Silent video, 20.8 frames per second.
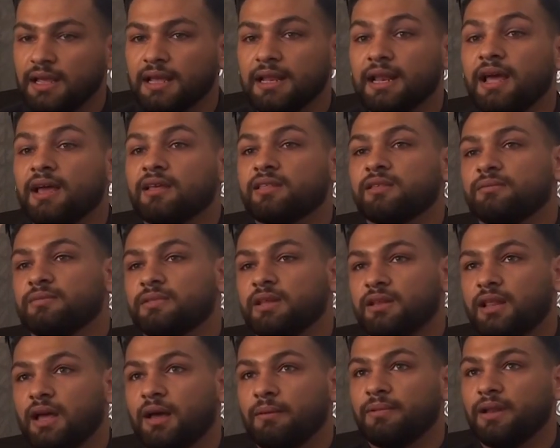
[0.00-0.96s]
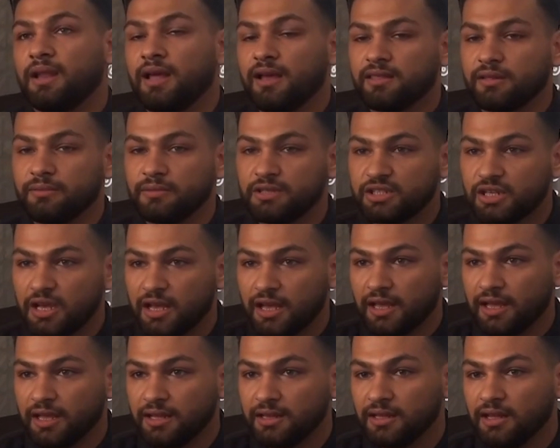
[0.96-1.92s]
لازم تتعب لازم
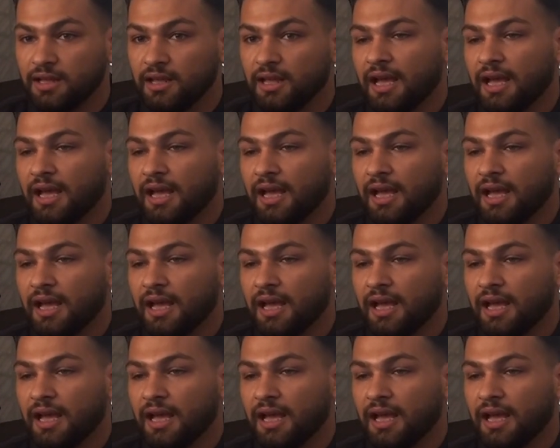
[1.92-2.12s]
تجاهد